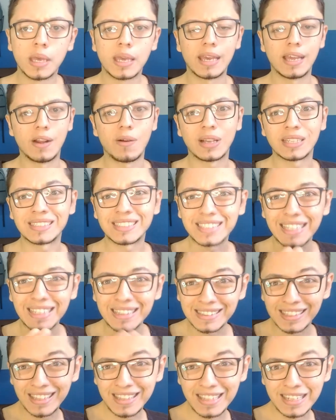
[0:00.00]
era
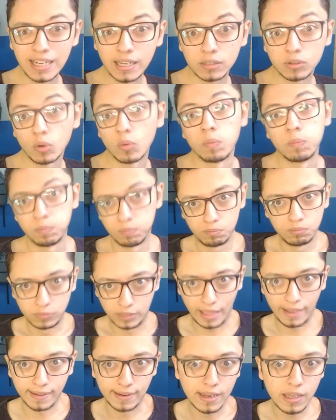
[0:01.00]
bastante directo,
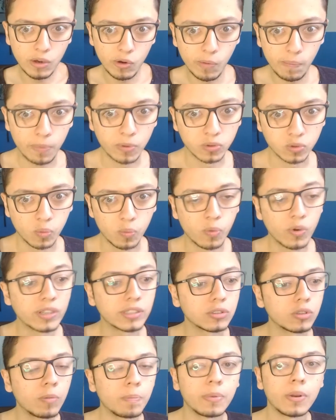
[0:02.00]
técnico por
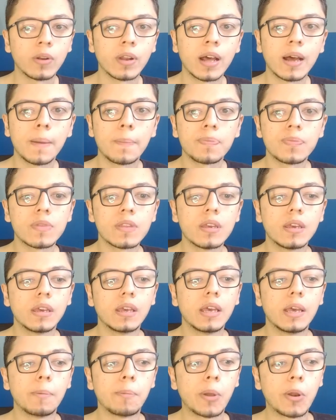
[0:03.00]
supuesto, pero era,
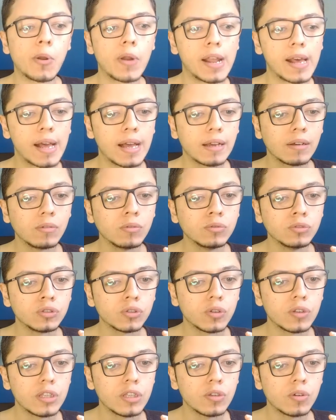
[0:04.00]
pero era un
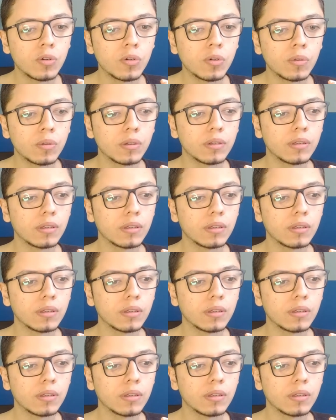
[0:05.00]
sonido